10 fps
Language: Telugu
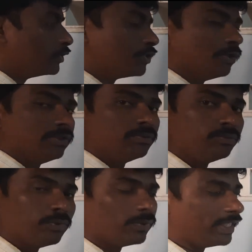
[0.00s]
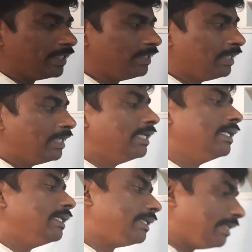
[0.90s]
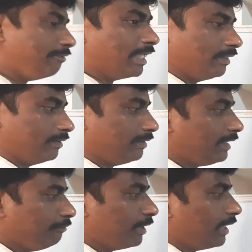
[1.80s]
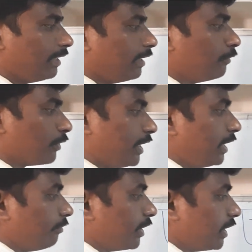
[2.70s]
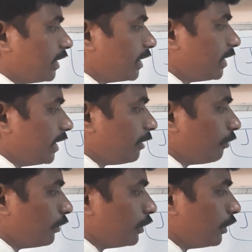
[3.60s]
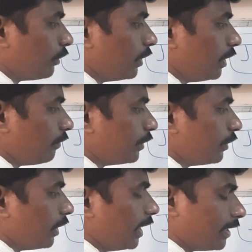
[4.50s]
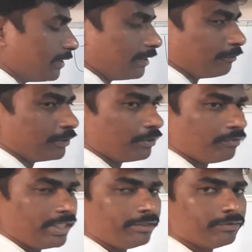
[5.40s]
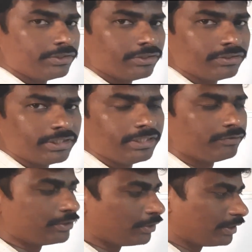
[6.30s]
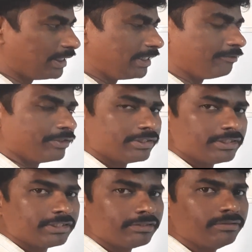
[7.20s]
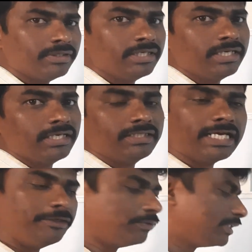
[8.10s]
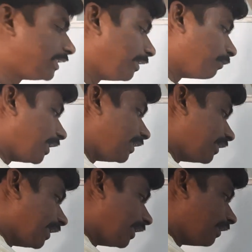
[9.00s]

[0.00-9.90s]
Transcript: సో ఇంకొకటి ట్రివియల్ ట్రివియల్ అంటే ఏంటి ఒక ఈక్వేషన్ ఇచ్చేసి ఈక్వల్ జీరో ఈక్వల్ జీరో అంటే ఎక్స్ ఈక్వల్ జీరో వై ఈక్వల్ జీరో జెడ్ ఈక్వల్ జీరో త్రీ ఈక్వేషన్స్ ఇస్తాడు దాన్ని కూడా సేమ్ మళ్ళీ ఇదే